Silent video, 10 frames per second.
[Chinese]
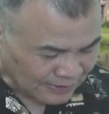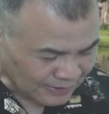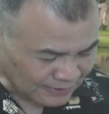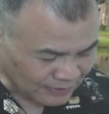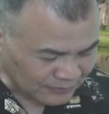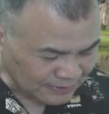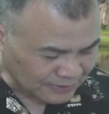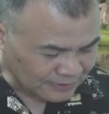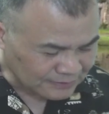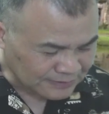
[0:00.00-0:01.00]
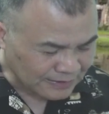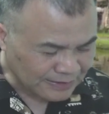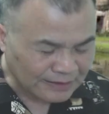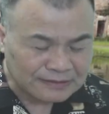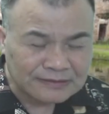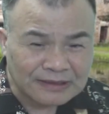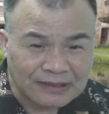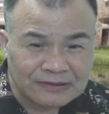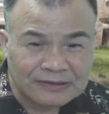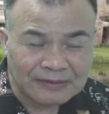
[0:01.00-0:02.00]
呃，然后呢，在南
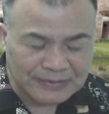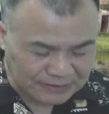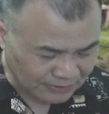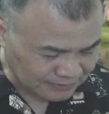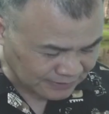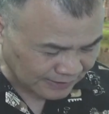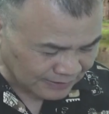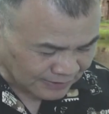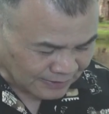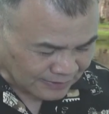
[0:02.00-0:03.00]
朝、南北朝时代，